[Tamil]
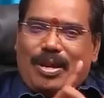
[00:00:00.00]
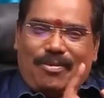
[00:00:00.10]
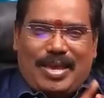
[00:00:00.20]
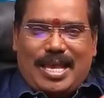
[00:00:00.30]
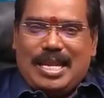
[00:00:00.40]
போல
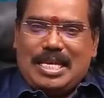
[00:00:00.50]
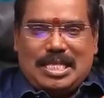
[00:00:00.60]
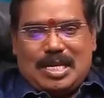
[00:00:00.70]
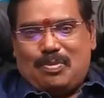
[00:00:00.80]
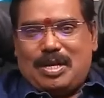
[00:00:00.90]
வேலை
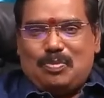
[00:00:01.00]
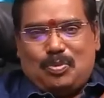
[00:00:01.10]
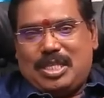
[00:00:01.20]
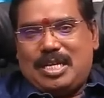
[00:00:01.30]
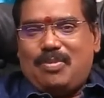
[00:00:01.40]
திருமணம்
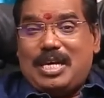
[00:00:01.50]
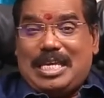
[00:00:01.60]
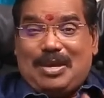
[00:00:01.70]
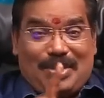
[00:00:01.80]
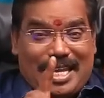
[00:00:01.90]
புத்திர
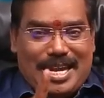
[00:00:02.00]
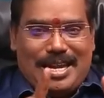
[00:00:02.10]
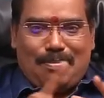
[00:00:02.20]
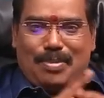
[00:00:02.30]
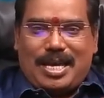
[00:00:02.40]
பாக்கியம்
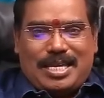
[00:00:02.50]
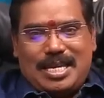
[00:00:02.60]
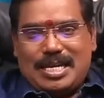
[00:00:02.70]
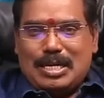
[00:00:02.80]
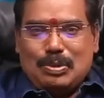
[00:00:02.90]
என்ன
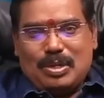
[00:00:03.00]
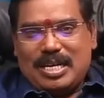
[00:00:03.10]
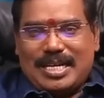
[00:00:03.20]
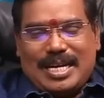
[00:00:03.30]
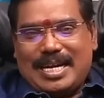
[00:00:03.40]
பாக்கியங்கள்
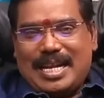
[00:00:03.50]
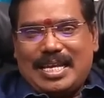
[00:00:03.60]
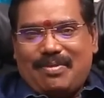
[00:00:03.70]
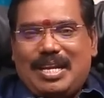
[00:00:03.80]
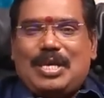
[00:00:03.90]
உங்களுக்கு
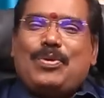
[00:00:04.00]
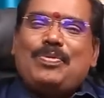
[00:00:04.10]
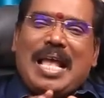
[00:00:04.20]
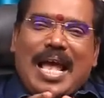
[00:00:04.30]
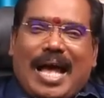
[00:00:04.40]
கிடைக்கவில்லையோ
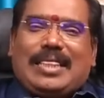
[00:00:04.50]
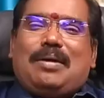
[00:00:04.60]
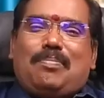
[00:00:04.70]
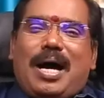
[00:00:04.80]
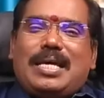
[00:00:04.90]

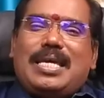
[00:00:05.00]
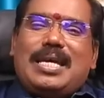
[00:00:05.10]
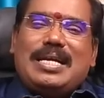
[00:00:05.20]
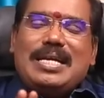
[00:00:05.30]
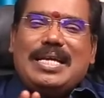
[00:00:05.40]
அந்த
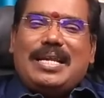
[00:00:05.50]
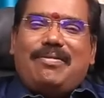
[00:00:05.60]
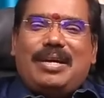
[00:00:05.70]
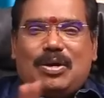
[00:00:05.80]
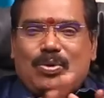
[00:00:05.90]
பாக்கியங்கள்
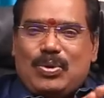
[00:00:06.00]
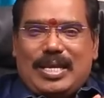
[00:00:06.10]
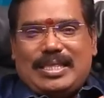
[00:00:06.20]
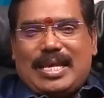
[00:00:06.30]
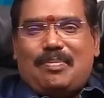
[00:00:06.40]

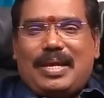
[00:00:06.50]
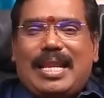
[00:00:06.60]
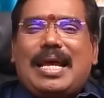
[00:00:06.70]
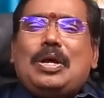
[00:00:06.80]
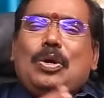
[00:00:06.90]
நிறைவேறக்கூடிய
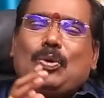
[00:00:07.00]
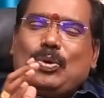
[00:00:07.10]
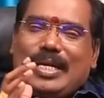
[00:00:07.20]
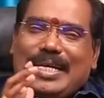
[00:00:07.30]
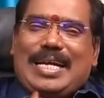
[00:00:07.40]
தன்மையில்
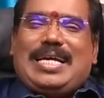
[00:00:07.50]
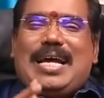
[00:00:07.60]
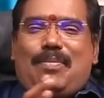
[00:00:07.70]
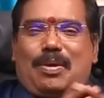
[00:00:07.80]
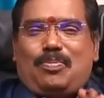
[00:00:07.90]
ஒரு கிரக
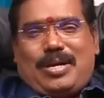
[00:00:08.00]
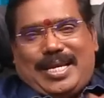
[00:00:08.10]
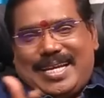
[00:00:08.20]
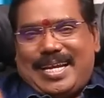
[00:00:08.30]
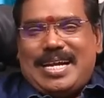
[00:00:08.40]

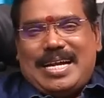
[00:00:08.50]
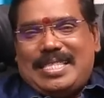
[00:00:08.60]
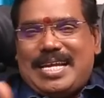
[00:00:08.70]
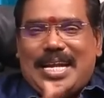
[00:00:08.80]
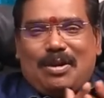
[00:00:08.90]
அமைப்புகள்
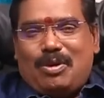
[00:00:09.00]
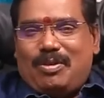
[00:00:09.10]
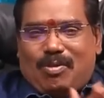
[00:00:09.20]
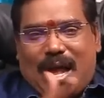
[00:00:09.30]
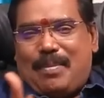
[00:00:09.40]
கிரகங்கள் தானே
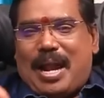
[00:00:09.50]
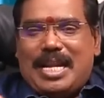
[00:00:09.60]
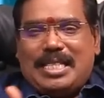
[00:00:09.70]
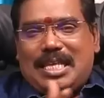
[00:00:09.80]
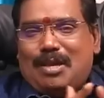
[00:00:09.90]
ஒரு
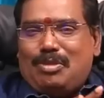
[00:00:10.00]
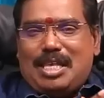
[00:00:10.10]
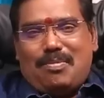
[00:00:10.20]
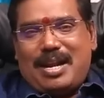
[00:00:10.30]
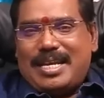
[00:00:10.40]
அனைத்தையும்
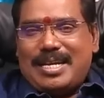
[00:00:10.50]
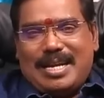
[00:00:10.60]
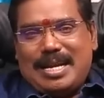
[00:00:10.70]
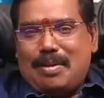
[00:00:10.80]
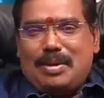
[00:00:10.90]

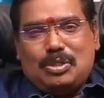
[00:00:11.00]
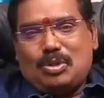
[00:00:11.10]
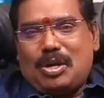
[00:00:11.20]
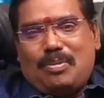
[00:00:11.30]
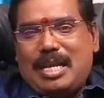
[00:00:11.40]
தீர்மானிக்கின்றன
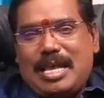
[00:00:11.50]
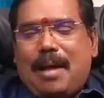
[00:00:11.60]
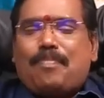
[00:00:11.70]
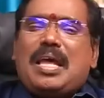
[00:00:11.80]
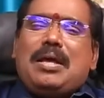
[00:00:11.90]
அப்படின்னு சொல்கிறோம்
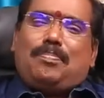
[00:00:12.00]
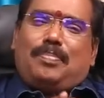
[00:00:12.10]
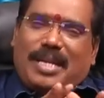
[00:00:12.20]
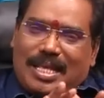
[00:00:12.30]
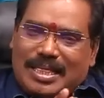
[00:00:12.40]
இல்லையா
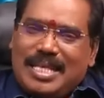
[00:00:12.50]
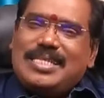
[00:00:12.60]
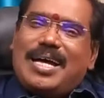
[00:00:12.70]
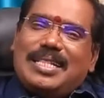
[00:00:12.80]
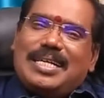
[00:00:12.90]
பிறந்த
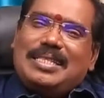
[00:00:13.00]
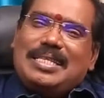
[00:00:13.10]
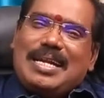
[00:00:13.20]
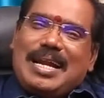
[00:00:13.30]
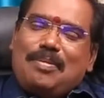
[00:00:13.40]

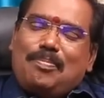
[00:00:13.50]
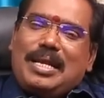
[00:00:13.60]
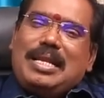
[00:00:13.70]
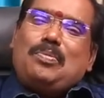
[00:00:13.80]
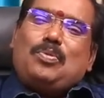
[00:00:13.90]
ஜாதகத்தின்
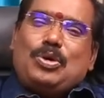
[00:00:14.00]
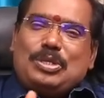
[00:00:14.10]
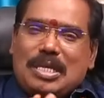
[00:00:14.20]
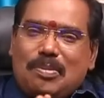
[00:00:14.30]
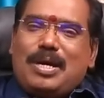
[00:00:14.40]
அடிப்படையில்
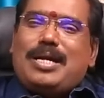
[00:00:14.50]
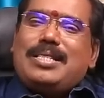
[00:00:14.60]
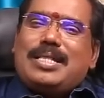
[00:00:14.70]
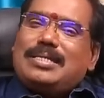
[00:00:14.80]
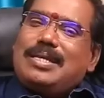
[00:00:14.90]
மோசமான
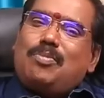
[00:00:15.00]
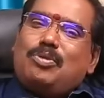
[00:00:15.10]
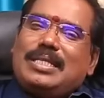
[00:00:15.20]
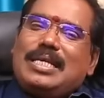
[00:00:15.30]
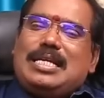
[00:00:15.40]

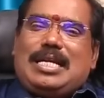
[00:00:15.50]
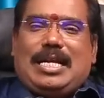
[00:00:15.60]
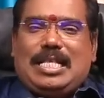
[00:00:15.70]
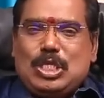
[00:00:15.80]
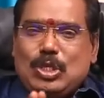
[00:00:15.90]
தசாபுக்திகள்
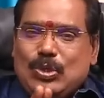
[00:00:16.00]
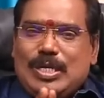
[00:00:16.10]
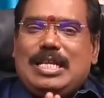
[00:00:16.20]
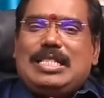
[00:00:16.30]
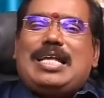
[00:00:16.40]
நடந்து
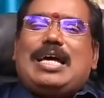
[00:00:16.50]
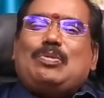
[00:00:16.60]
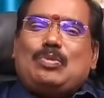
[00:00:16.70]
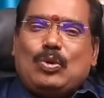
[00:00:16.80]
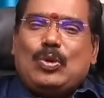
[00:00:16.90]

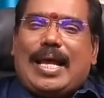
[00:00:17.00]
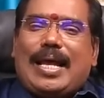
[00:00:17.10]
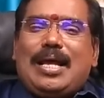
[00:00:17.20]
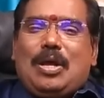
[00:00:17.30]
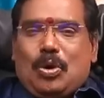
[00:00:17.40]
கொண்டிருந்தாலும் கூட
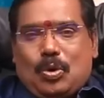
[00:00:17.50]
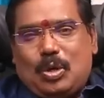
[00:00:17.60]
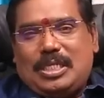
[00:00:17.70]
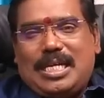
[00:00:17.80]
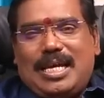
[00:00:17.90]

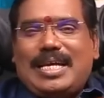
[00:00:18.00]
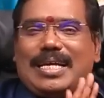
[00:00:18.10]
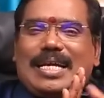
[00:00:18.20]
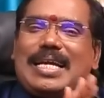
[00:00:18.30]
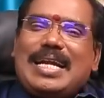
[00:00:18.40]
கோட்சார
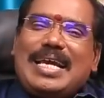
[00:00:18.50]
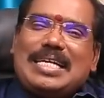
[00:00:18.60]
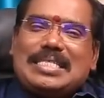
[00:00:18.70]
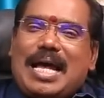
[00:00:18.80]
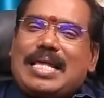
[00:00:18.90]
கிரக
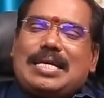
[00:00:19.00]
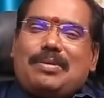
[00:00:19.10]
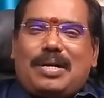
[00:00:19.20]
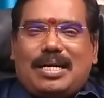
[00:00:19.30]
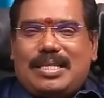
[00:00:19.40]
நிலைகள்
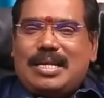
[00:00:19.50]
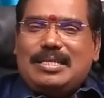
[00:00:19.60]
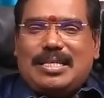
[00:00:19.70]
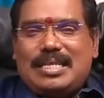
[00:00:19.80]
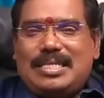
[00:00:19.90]
சாதகமாக
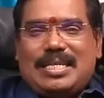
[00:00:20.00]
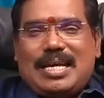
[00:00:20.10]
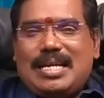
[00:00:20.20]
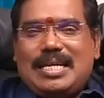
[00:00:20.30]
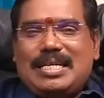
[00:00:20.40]
தனுசு
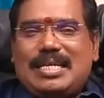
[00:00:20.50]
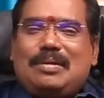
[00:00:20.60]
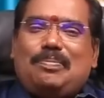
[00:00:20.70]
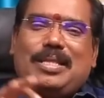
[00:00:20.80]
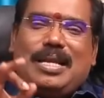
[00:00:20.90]
ராசிக்காரர்களுக்கு
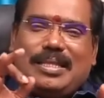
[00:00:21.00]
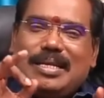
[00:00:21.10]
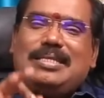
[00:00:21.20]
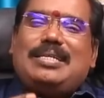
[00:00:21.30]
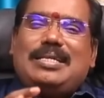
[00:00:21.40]
இருப்பதால்
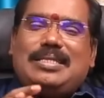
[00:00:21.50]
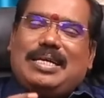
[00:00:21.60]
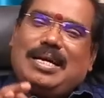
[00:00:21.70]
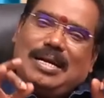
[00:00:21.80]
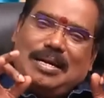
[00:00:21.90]
தனுசு
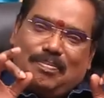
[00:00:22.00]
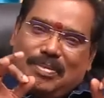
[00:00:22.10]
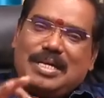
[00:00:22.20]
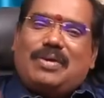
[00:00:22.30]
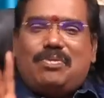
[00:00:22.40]
ராசிக்காரர்கள்
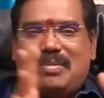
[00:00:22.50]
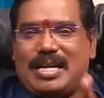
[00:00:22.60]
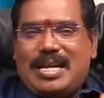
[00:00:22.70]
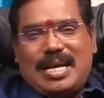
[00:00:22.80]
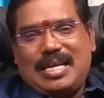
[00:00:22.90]
மிகவும்
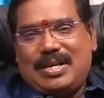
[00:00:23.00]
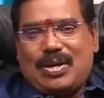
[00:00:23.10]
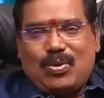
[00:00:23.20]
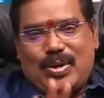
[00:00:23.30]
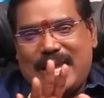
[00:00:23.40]
நன்றாக
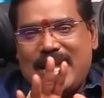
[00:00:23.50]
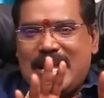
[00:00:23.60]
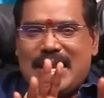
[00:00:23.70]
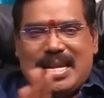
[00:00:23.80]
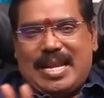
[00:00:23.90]
இருக்கக்கூடிய
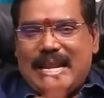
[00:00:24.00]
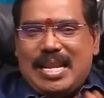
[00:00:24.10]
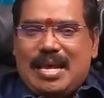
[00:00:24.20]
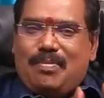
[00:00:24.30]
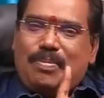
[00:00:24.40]

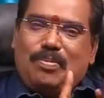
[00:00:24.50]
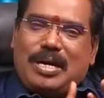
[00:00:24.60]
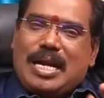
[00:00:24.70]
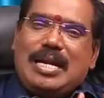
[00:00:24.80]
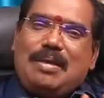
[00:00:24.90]
நல்ல அமைப்பு
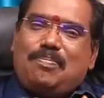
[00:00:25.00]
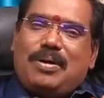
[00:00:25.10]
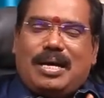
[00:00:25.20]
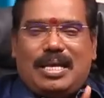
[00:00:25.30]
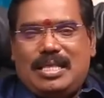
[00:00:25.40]

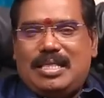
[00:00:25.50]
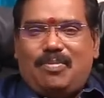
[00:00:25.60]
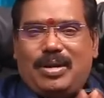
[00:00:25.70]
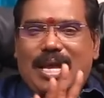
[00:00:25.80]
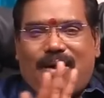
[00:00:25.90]
கண்டிப்பாக இந்த
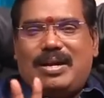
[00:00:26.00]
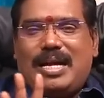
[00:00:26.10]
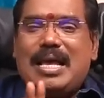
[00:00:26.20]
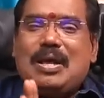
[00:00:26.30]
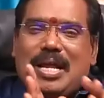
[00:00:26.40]
முறை
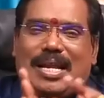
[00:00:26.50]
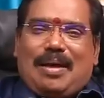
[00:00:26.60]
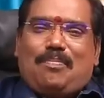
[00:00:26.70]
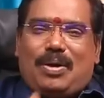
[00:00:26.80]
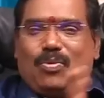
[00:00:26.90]
அவர்களை
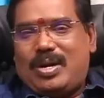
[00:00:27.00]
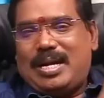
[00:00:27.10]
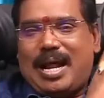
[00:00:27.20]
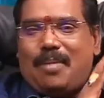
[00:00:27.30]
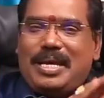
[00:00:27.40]
நம்பர்
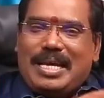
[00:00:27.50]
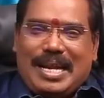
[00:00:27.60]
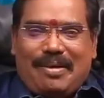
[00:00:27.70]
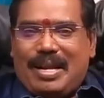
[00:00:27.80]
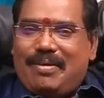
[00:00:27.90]
ஒன்
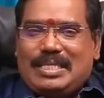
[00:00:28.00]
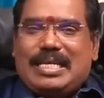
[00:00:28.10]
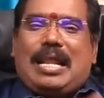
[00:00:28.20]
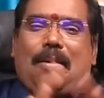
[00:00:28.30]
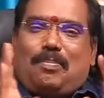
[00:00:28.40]
அப்படிங்கிற லெவலில்
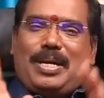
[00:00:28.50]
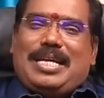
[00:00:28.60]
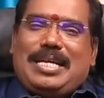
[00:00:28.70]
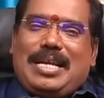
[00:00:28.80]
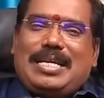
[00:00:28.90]
வச்சிடலாம்
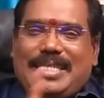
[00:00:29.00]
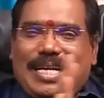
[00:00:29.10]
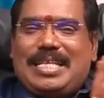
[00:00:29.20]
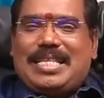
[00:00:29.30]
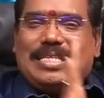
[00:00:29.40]
பன்னிரெண்டு
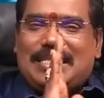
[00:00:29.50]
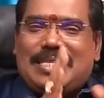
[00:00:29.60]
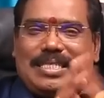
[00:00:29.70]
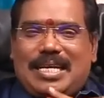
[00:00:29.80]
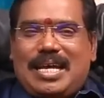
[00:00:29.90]
ராசிகளில் தனுசு
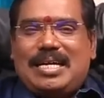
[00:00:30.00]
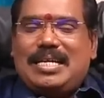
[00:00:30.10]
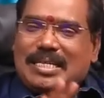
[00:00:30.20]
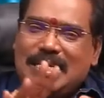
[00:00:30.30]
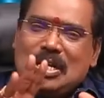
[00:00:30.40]

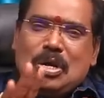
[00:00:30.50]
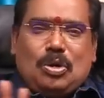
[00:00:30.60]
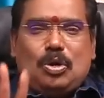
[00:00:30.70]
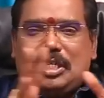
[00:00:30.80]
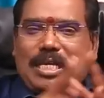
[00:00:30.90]
ராசிக்காரர்களுக்கு
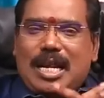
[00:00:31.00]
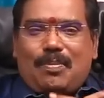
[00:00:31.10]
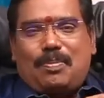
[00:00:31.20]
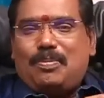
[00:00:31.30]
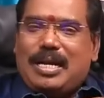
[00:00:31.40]
கோட்சார
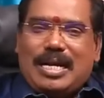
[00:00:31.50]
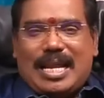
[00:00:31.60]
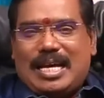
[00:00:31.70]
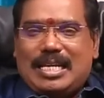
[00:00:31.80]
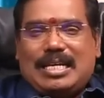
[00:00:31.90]
அமைப்பு
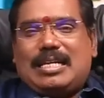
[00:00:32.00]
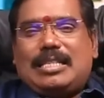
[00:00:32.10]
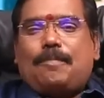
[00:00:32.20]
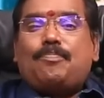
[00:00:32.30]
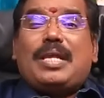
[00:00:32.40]
நன்றாக
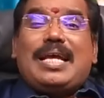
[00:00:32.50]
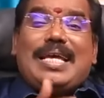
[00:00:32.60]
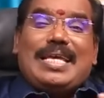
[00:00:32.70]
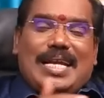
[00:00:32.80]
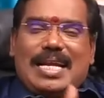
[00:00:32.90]
இருக்கிறது
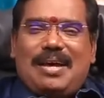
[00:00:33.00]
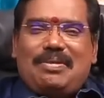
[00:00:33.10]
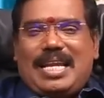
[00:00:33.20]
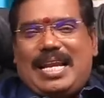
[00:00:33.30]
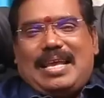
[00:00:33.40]

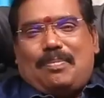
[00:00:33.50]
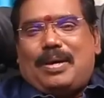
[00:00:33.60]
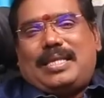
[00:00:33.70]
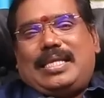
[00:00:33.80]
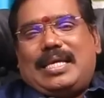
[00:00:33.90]
இரண்டாவது நிலையாக
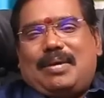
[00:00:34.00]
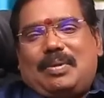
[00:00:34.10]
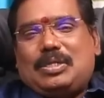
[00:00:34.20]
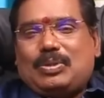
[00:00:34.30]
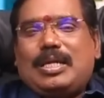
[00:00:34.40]
பார்த்தீங்க
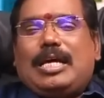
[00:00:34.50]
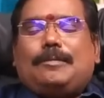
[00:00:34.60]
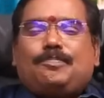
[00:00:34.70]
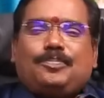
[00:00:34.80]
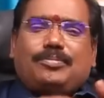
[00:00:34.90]
அப்படின்னு சொன்னால்